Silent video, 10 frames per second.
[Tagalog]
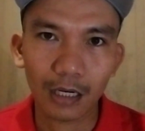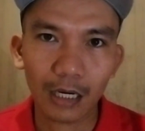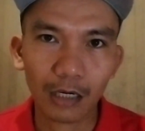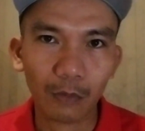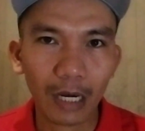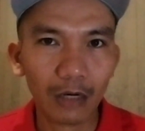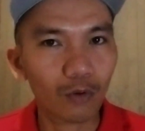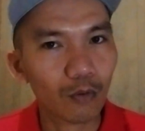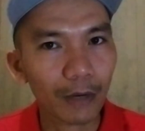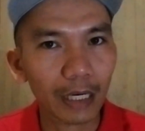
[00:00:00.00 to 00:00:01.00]
araw-araw
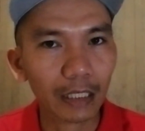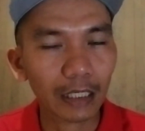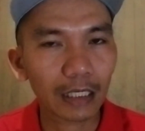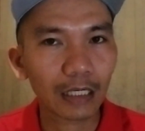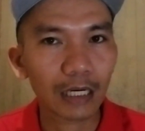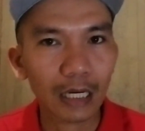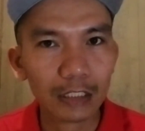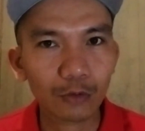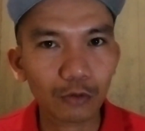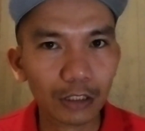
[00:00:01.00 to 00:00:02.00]
kumain kayo ng
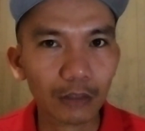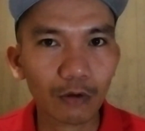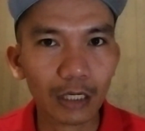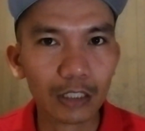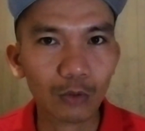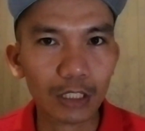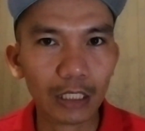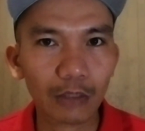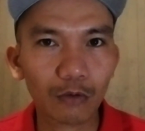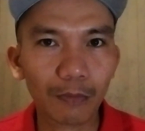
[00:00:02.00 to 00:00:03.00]
alas 12, kung alas 12
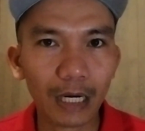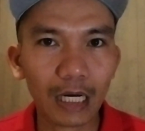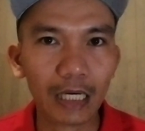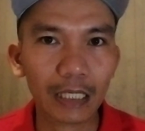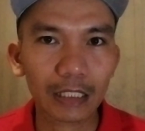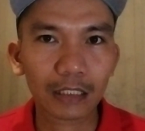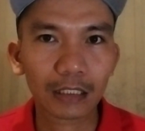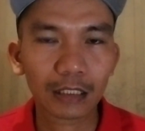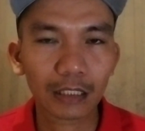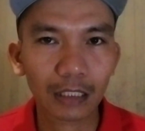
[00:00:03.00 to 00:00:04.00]
kayo kumakain,
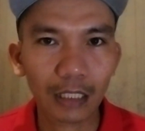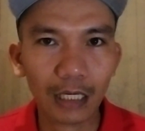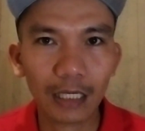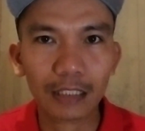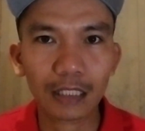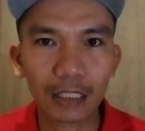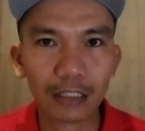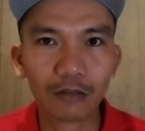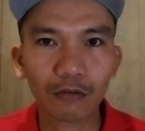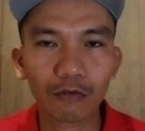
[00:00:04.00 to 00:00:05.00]
alas
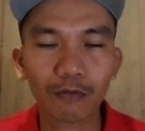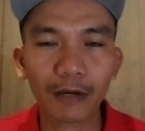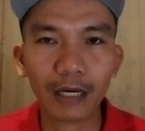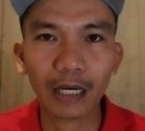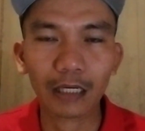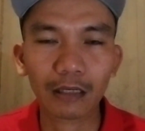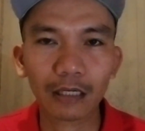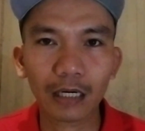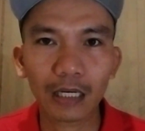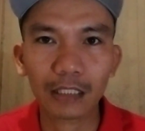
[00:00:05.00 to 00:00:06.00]
6 kung kumakain kayo
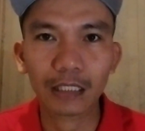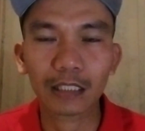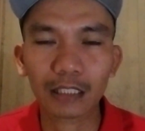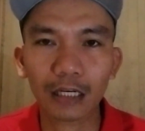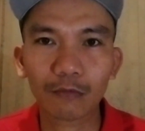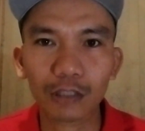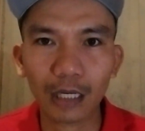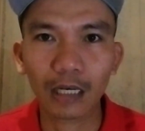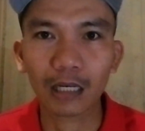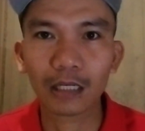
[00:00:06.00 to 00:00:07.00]
ng alas 6 ng
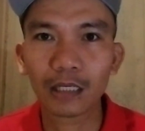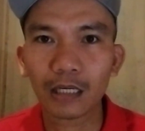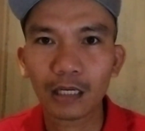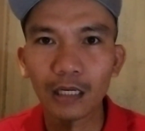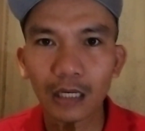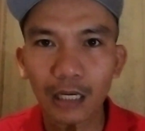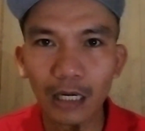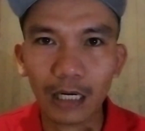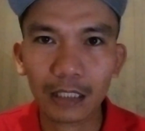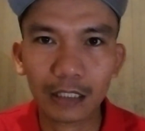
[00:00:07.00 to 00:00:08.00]
almusal,
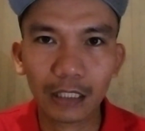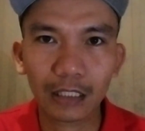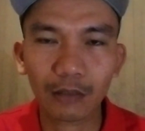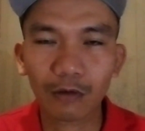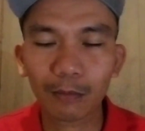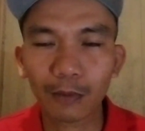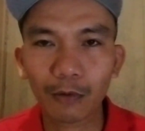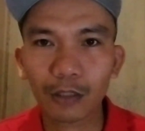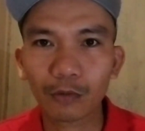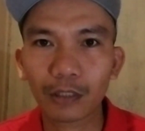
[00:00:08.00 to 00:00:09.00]
alas 7 kung
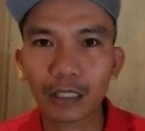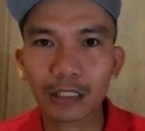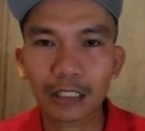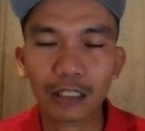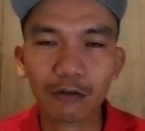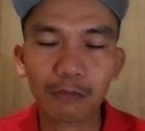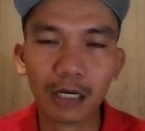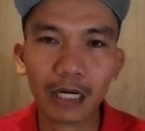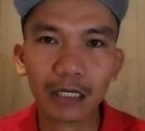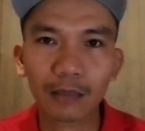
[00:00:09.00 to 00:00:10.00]
halimbawa tuwing alas 7 ka
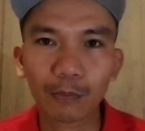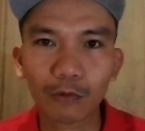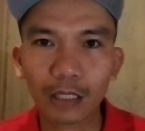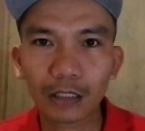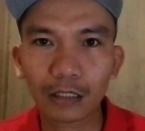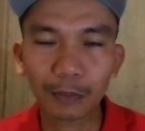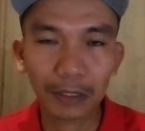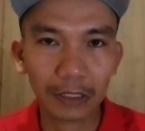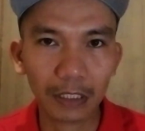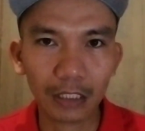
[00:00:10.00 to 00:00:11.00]
kumakain ng hapunan,
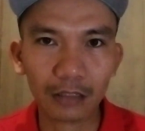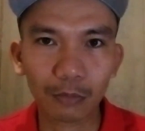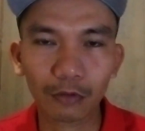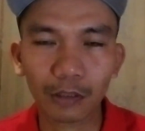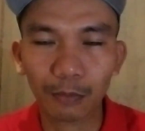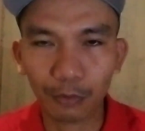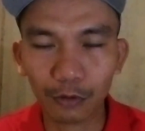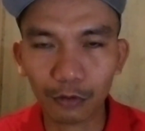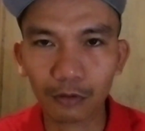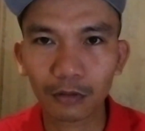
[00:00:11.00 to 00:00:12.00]
i-maintenance mo, yan po
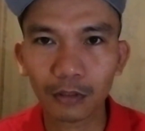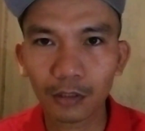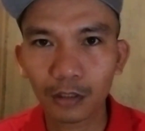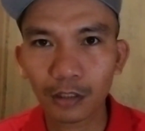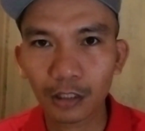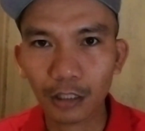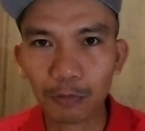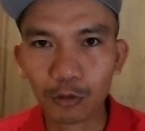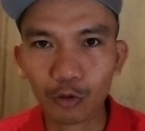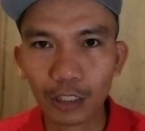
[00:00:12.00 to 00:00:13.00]
yung
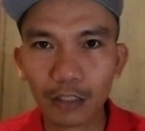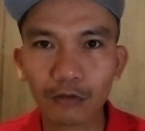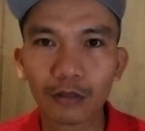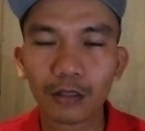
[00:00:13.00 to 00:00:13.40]
tips ko sa inyo.